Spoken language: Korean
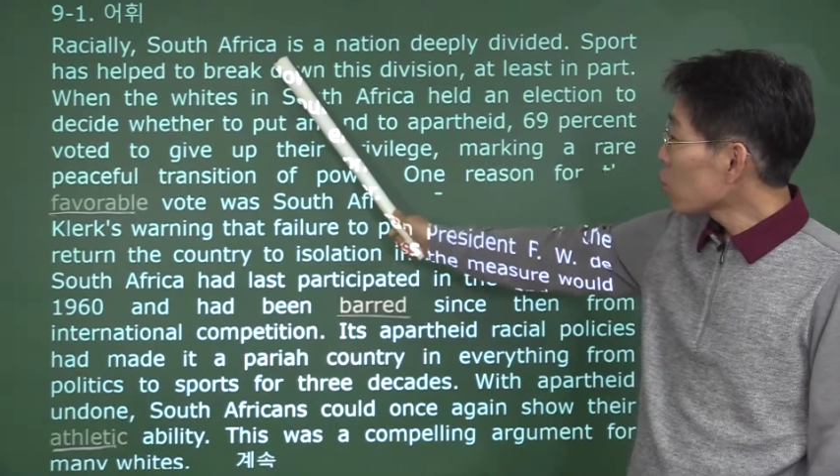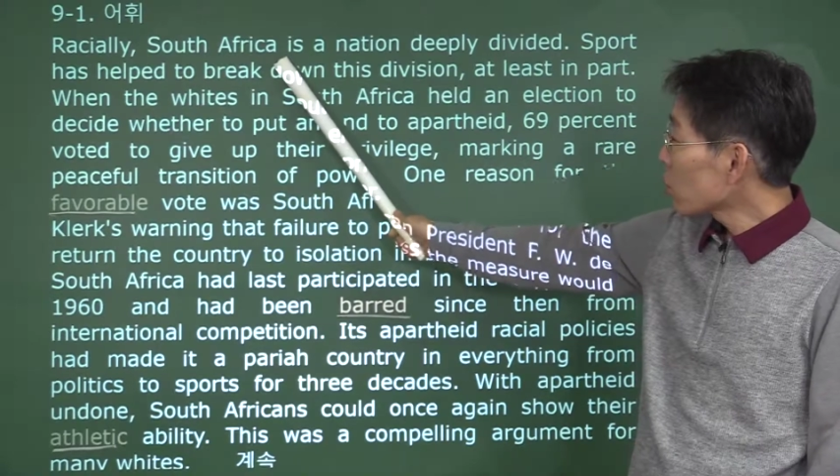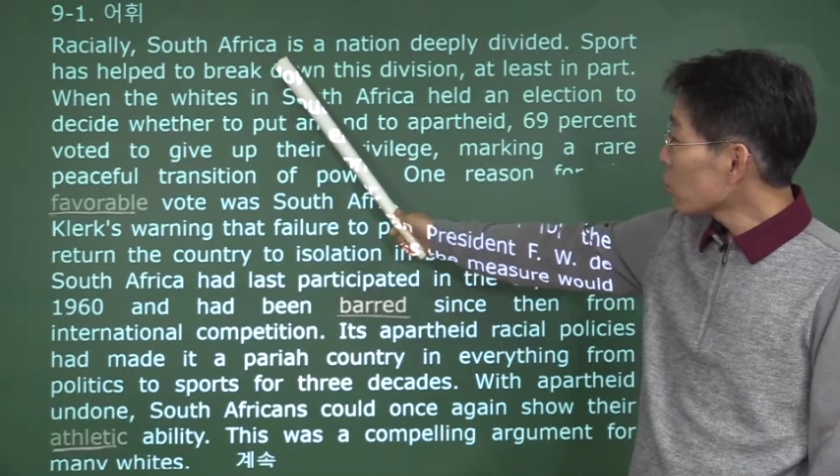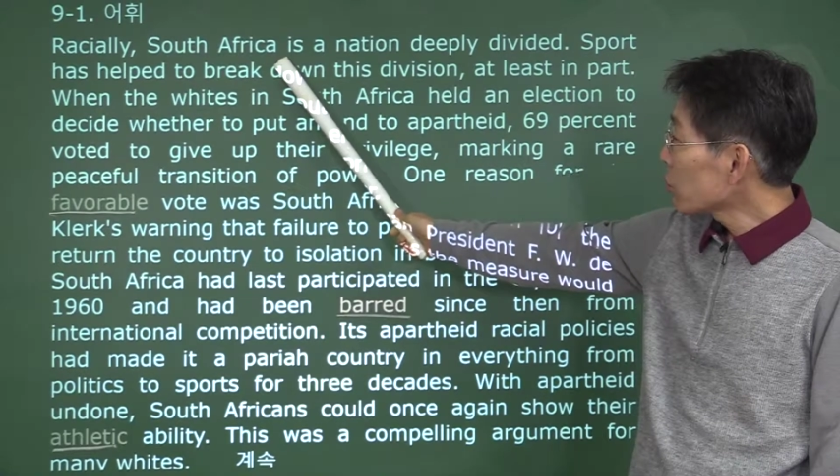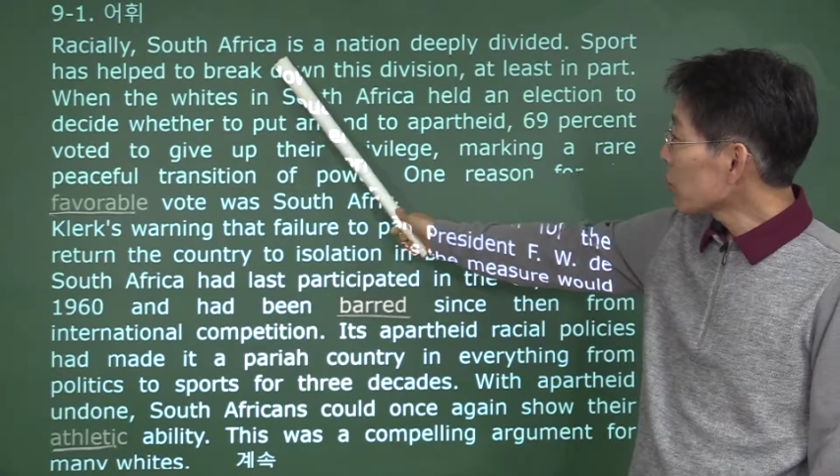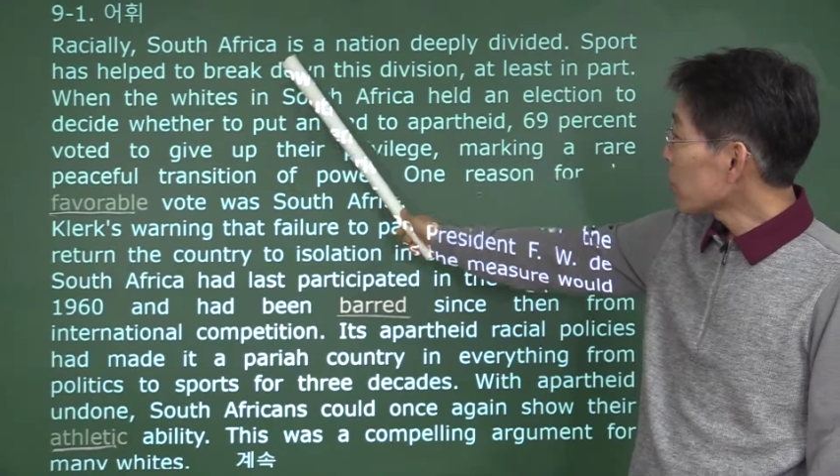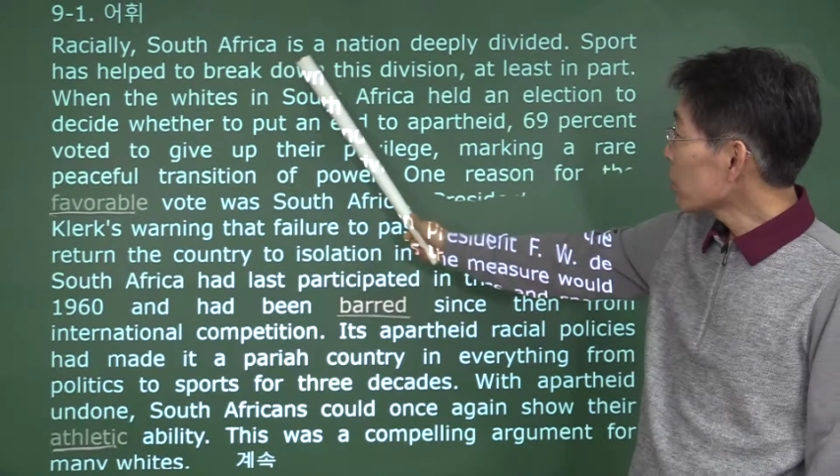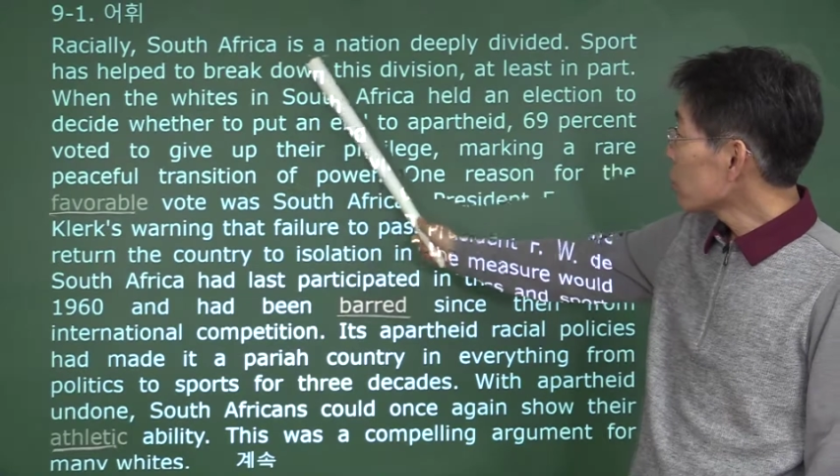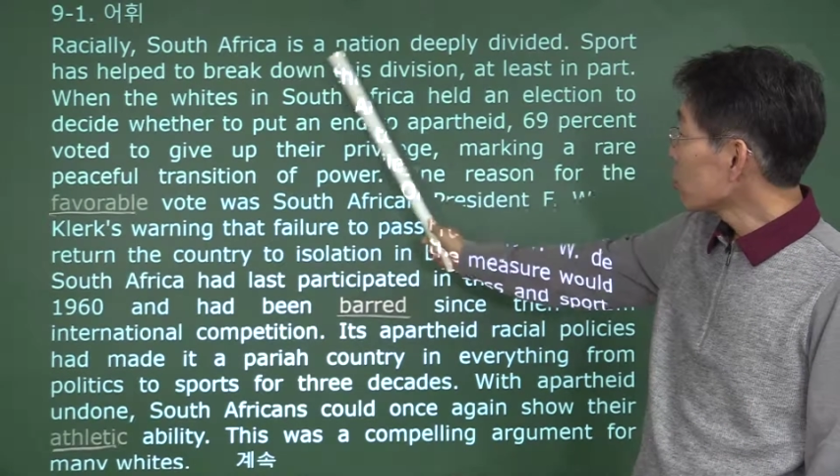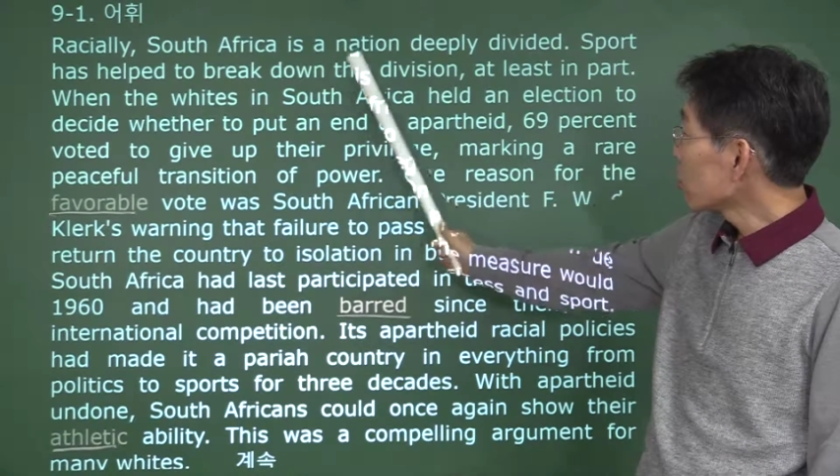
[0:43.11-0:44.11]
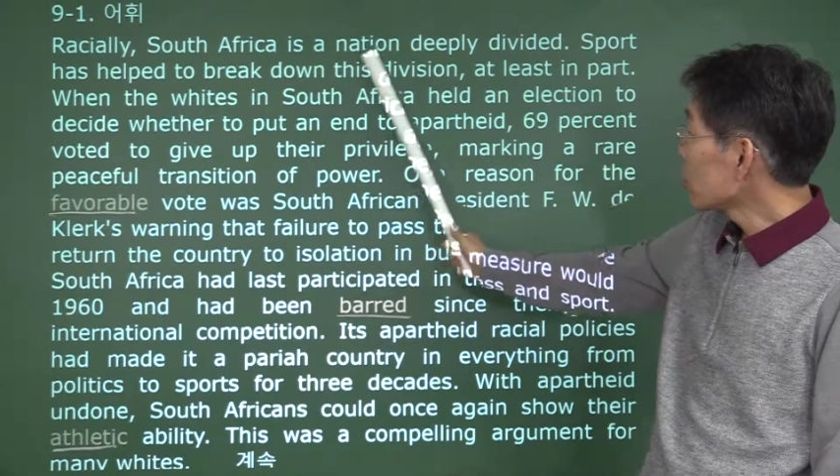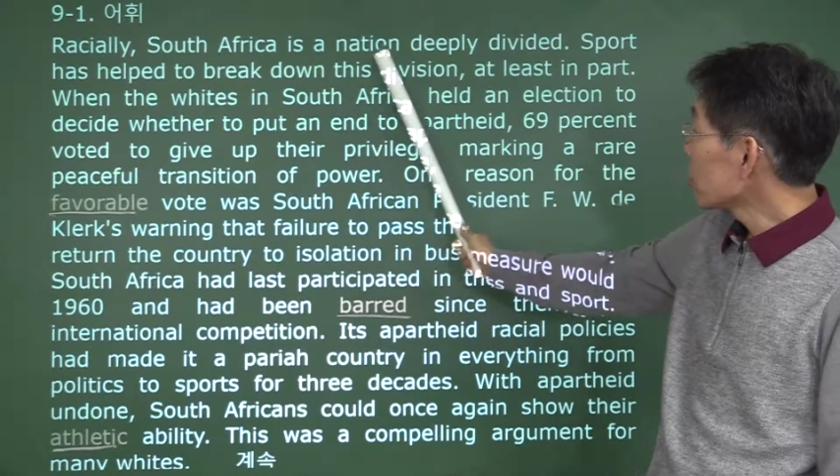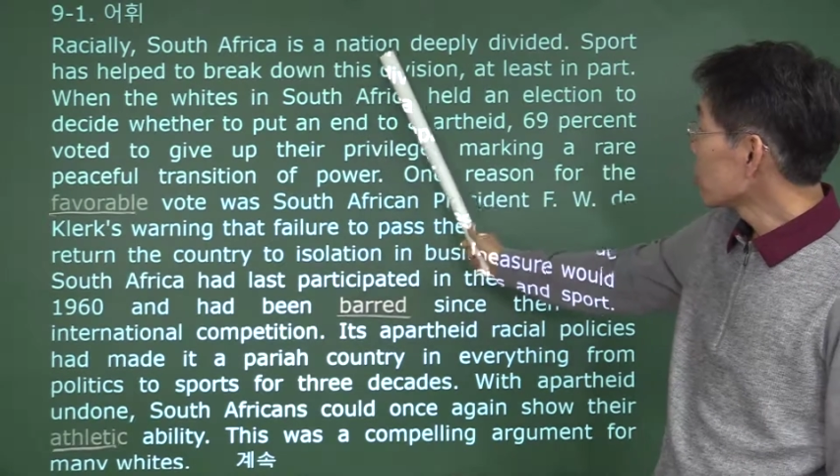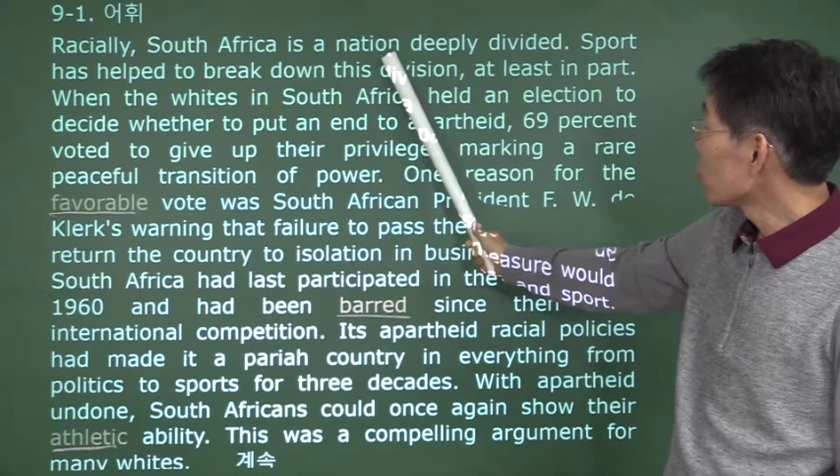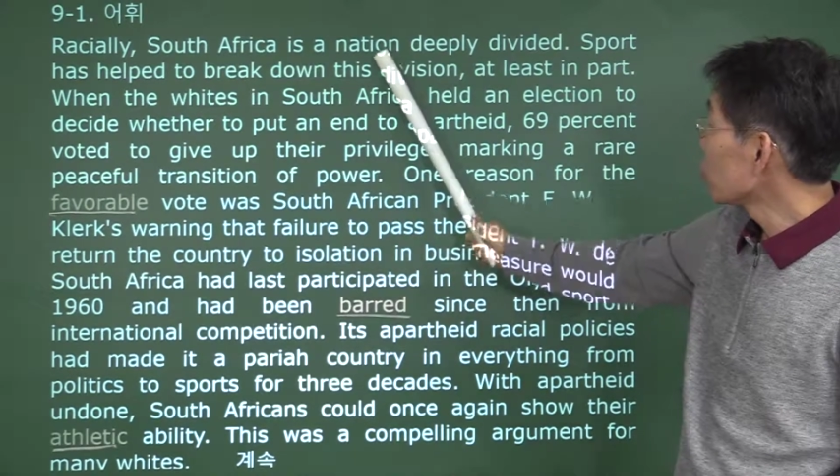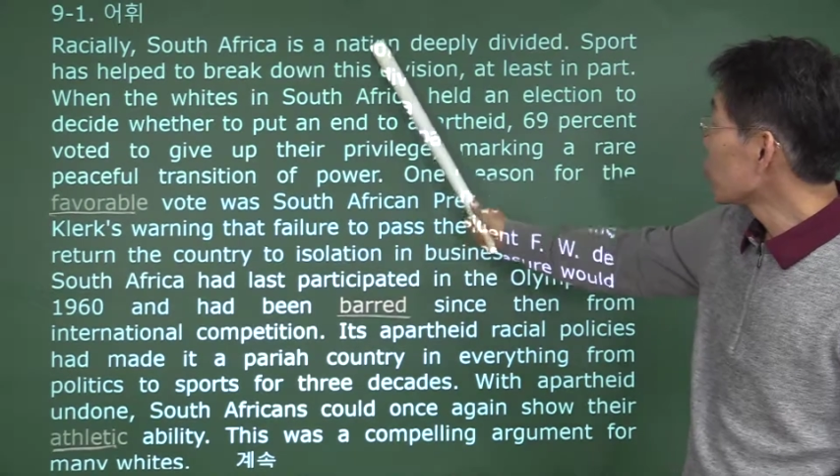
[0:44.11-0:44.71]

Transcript: 공화국을 얘기를 하는 거죠. 이것은